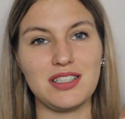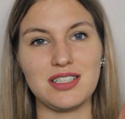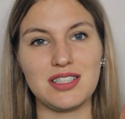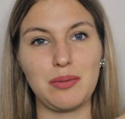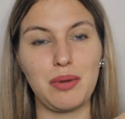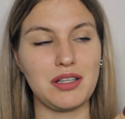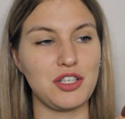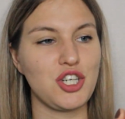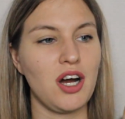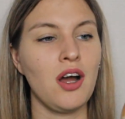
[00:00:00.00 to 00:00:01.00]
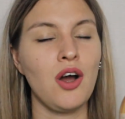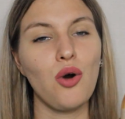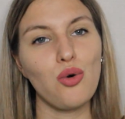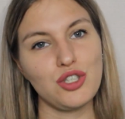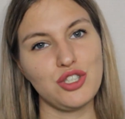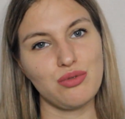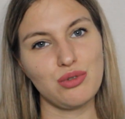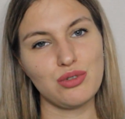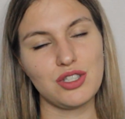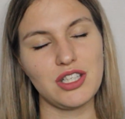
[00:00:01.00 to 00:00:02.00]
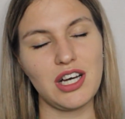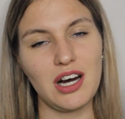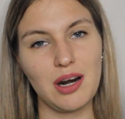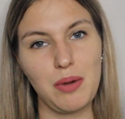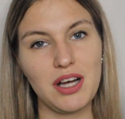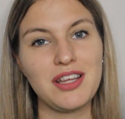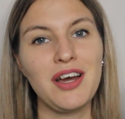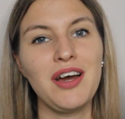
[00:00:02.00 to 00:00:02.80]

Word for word: интересная баночка. Очень вкусный аромат.